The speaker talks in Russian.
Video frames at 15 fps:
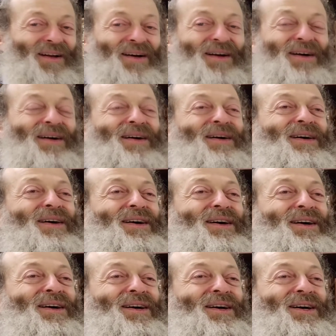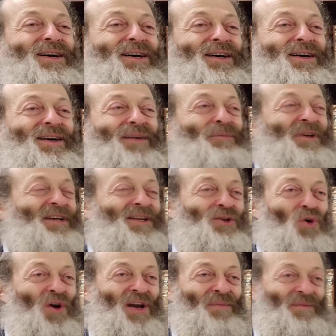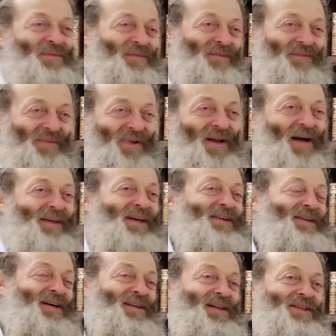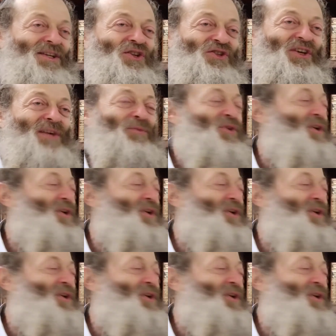э, под контролем каких-то классических